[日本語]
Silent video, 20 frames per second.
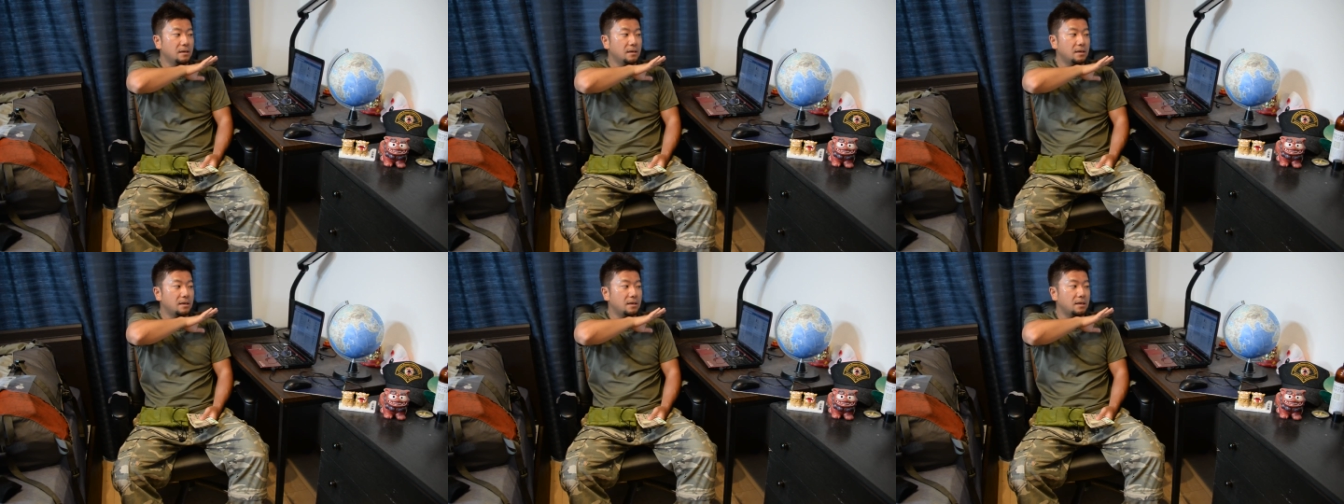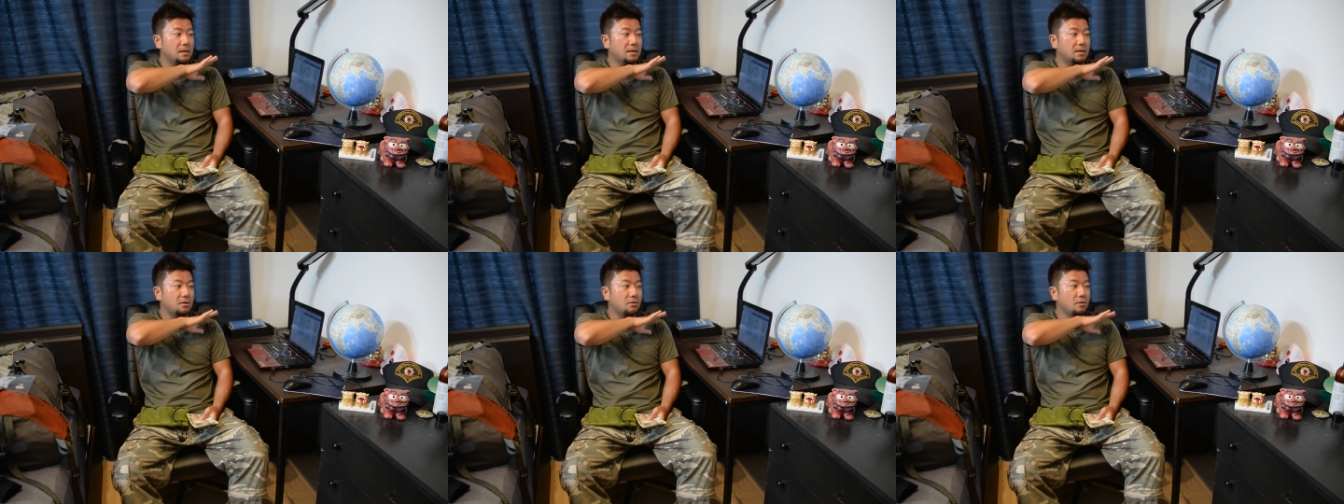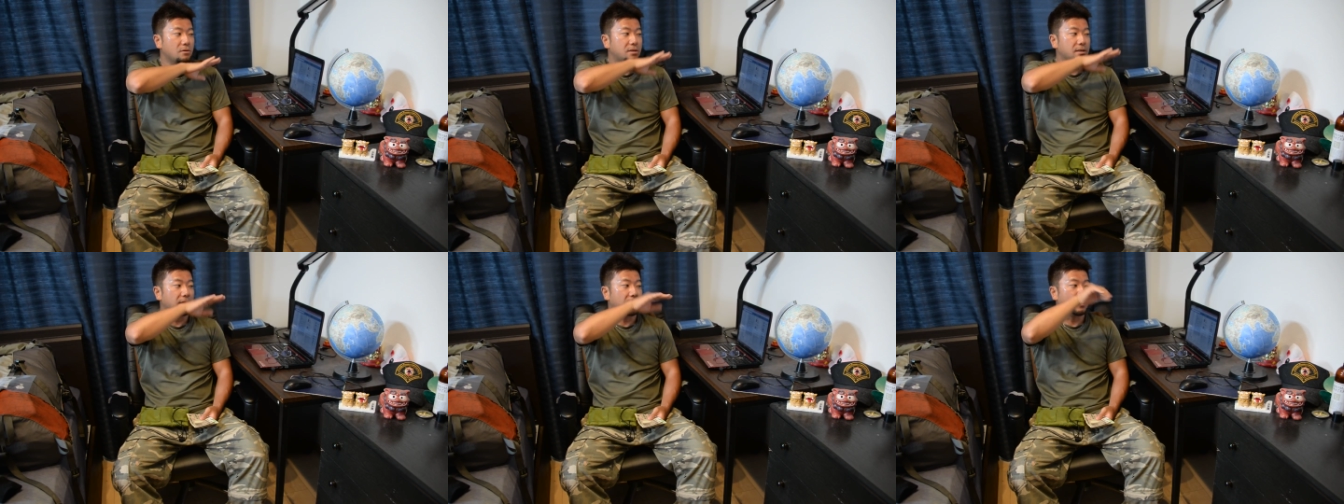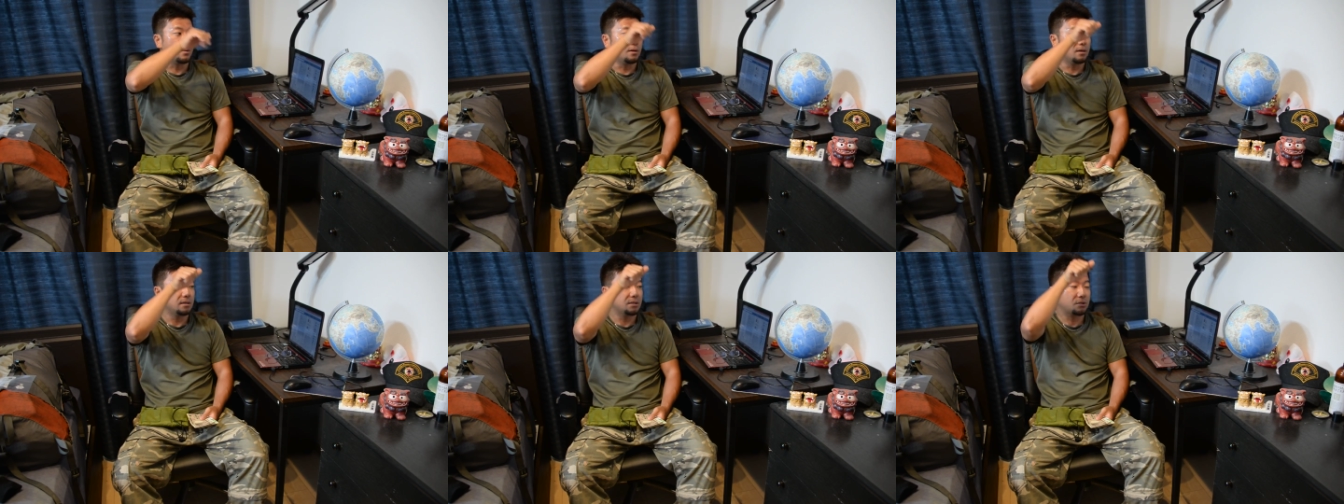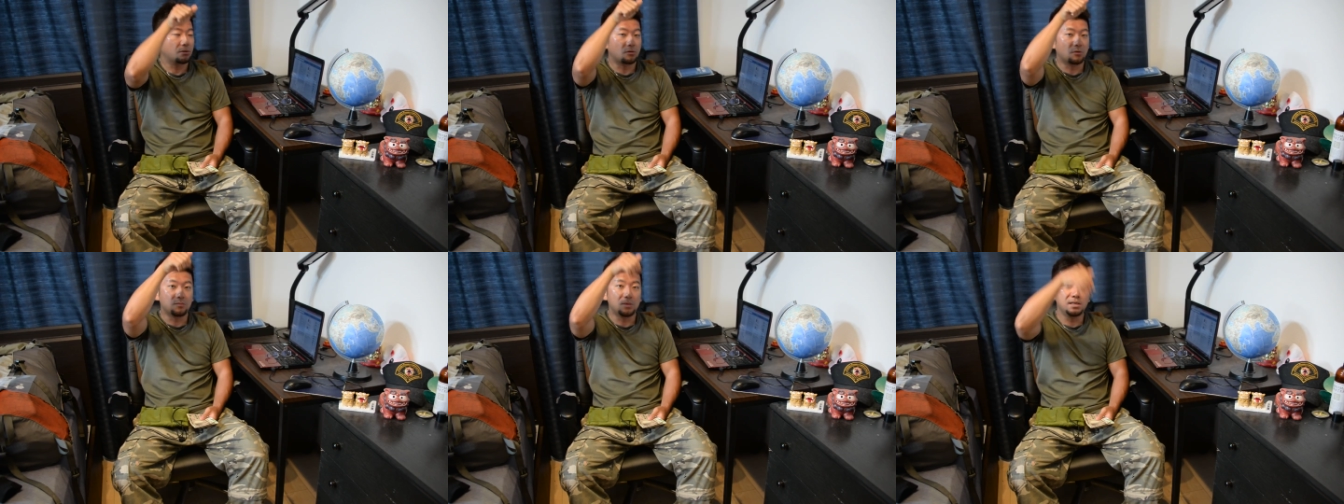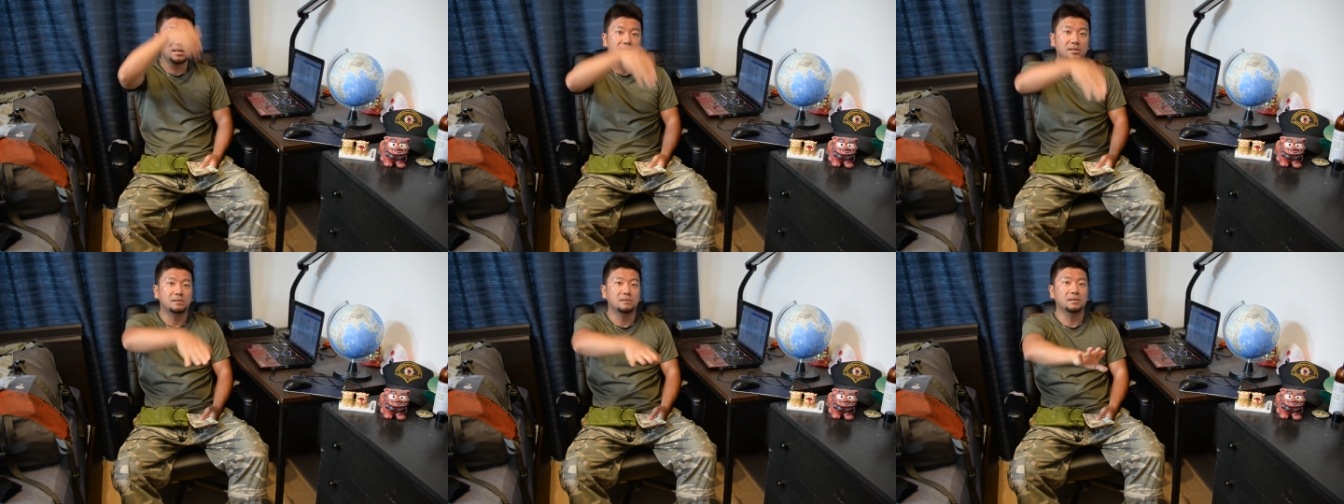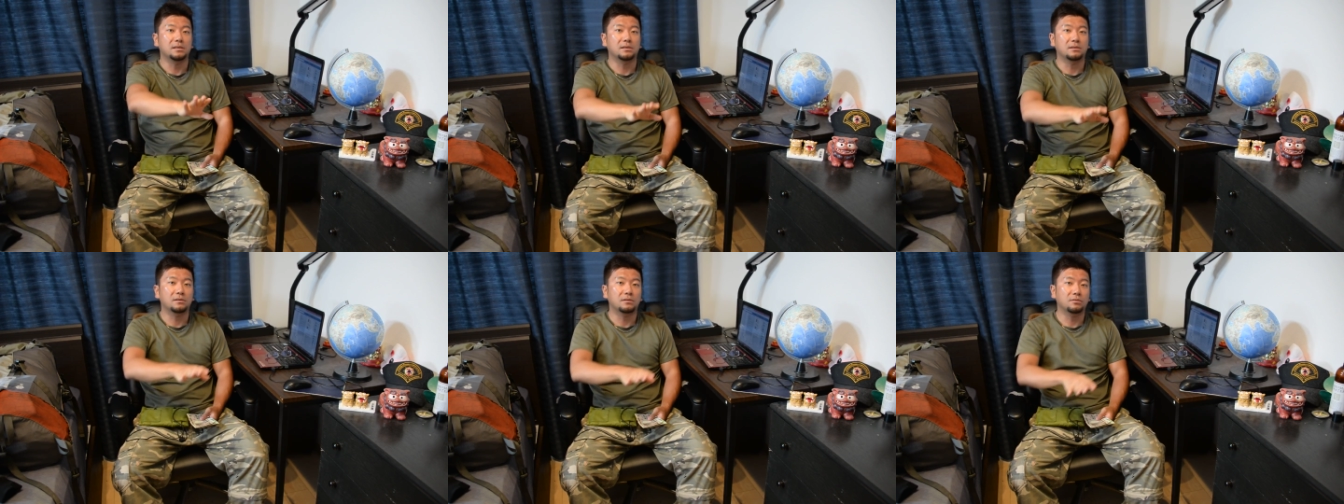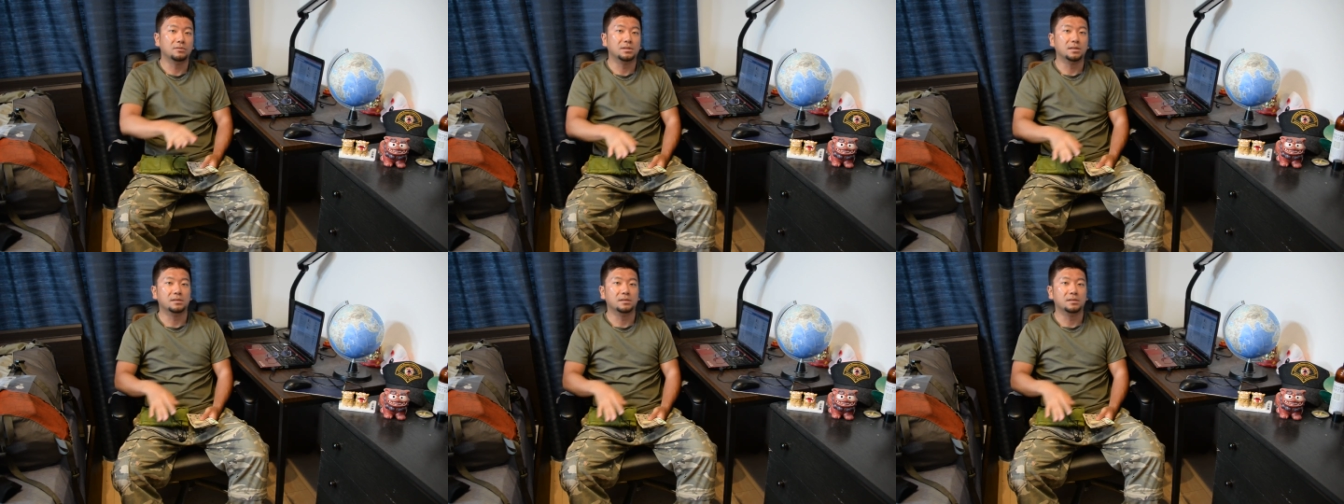えー、飛行機で首都のミンスクに到